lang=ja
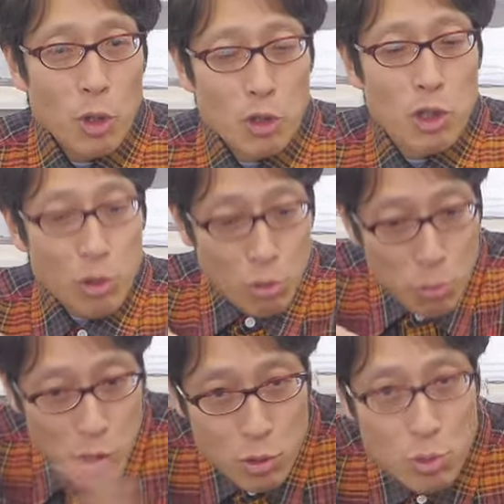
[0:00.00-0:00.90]
自由
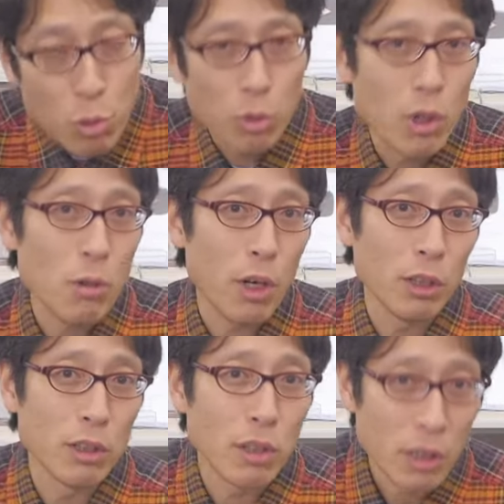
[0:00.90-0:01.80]
民主党でいいわ
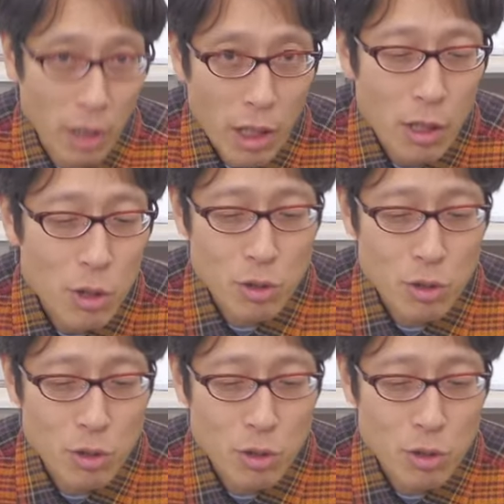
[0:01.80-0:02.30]
けですからね。